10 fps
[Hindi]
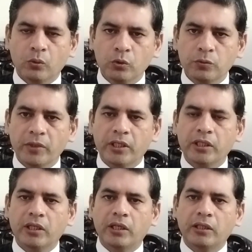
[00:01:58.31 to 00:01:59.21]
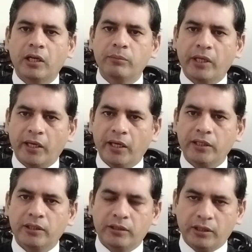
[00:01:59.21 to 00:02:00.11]
उसमें इनका नाम है
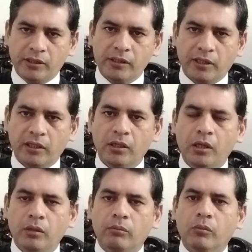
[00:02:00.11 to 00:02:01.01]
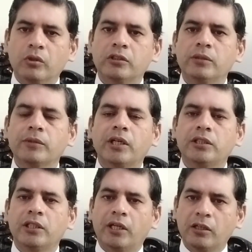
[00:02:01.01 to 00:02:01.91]
या नहीं है मुलम का
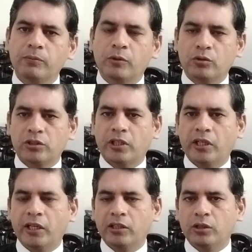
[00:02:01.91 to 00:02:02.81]
ये हक पहुँचता है